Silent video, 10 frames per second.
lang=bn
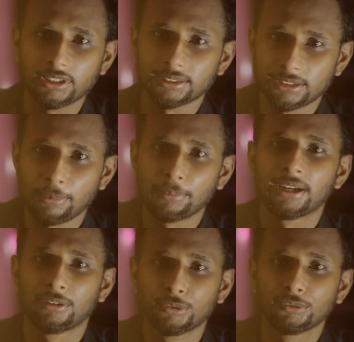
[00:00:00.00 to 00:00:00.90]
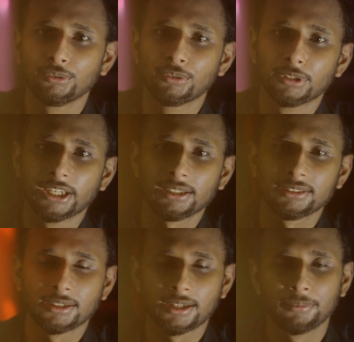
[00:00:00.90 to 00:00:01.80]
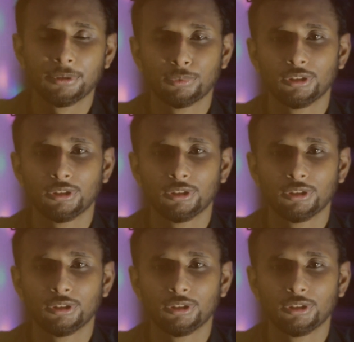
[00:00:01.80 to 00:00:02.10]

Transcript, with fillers: করতে আসলাম আবার নতুন করে সেটা আমি